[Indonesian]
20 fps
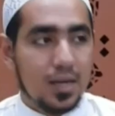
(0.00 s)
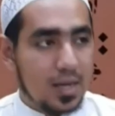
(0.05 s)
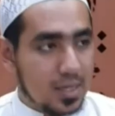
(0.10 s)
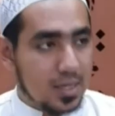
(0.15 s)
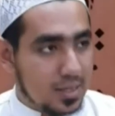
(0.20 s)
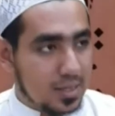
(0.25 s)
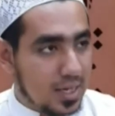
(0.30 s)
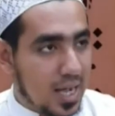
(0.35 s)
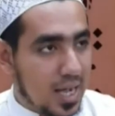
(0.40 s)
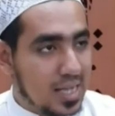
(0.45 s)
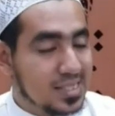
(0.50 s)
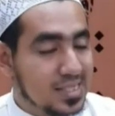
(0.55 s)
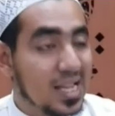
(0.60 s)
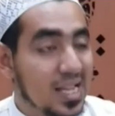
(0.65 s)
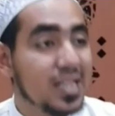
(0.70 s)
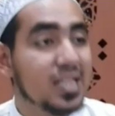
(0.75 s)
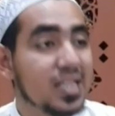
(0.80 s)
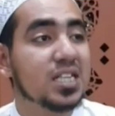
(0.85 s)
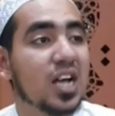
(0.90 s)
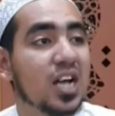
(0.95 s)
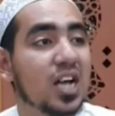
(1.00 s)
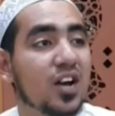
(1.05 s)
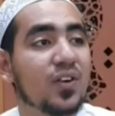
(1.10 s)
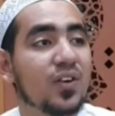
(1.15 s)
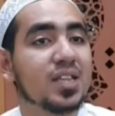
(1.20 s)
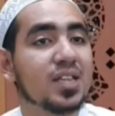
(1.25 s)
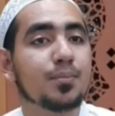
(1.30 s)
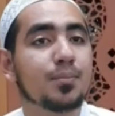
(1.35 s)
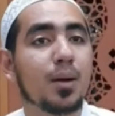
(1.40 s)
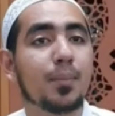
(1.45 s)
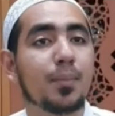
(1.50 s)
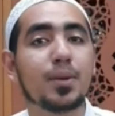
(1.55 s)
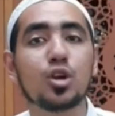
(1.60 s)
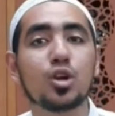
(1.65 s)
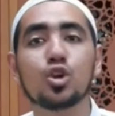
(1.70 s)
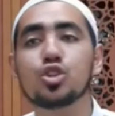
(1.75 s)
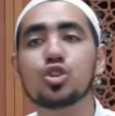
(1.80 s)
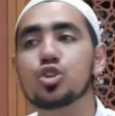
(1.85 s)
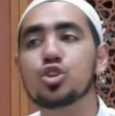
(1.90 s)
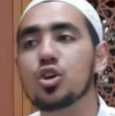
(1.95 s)
ketika Sayyidah Fatimah
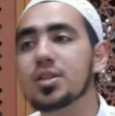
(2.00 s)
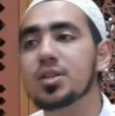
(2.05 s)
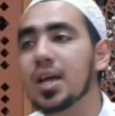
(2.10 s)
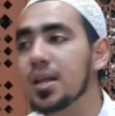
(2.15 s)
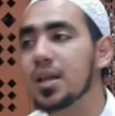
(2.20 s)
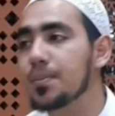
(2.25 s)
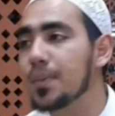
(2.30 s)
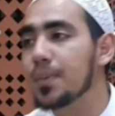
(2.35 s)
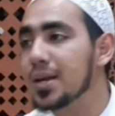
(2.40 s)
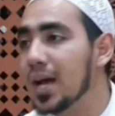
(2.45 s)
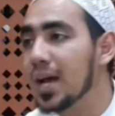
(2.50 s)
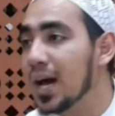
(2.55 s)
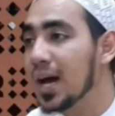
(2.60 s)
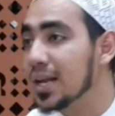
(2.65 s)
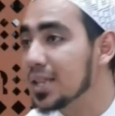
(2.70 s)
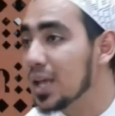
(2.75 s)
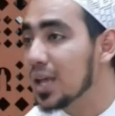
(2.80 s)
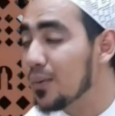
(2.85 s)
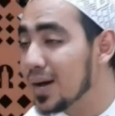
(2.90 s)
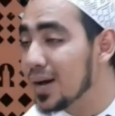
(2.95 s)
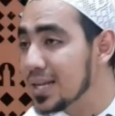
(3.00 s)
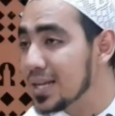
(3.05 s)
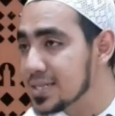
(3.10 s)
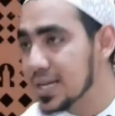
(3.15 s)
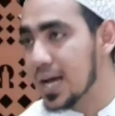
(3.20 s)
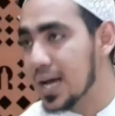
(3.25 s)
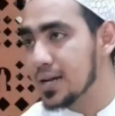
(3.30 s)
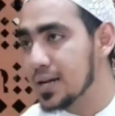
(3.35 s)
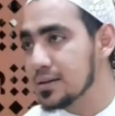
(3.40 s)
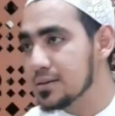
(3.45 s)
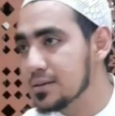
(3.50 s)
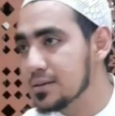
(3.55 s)
menuntut daripada harta warisan.